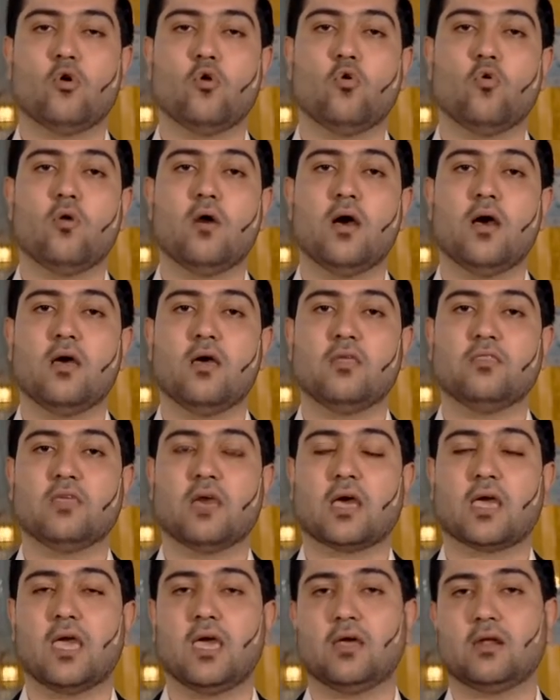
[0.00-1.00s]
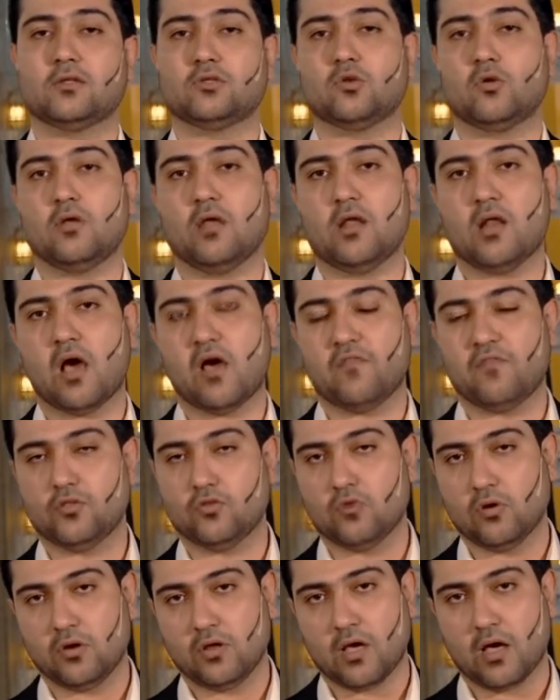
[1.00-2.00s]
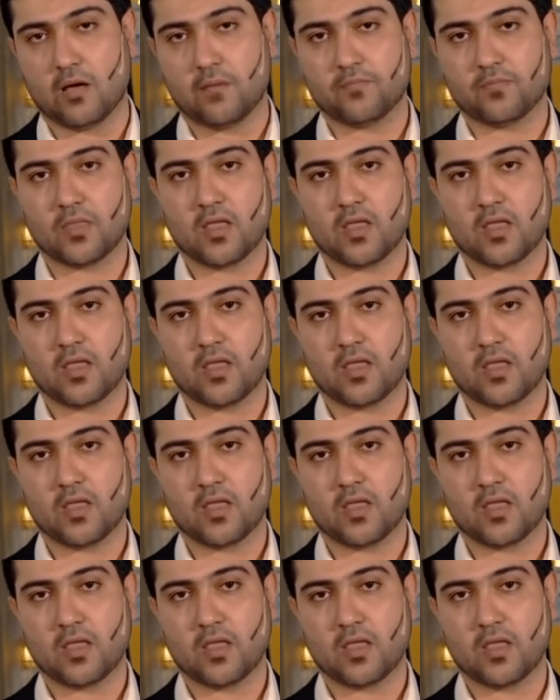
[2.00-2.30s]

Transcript: هو ذخيرة لنا في الدنيا